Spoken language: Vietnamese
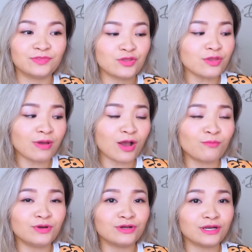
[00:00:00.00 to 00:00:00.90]
nếu như mà
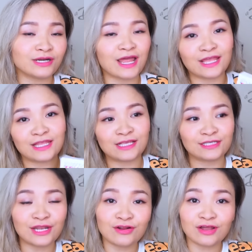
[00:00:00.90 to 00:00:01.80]
không được lần này thì
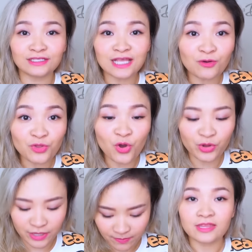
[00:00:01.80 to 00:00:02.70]
sẽ được lần sau
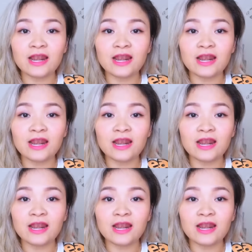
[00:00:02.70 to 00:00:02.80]
thôi